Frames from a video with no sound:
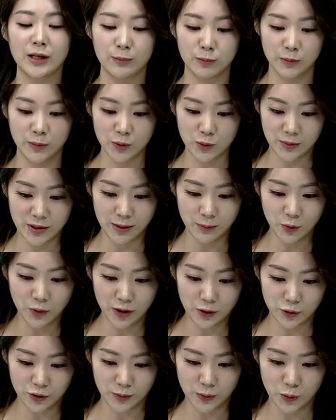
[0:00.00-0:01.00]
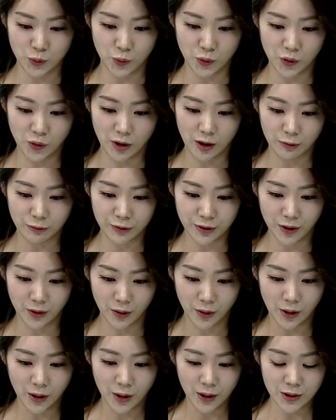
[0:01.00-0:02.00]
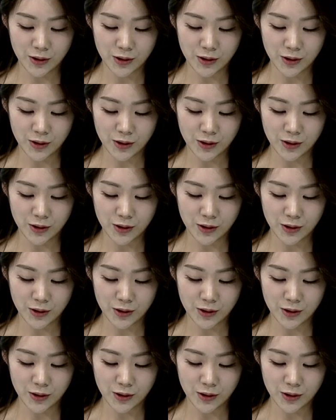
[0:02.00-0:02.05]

이 부분 좀 참고해 주시면 좋을 것 같고요.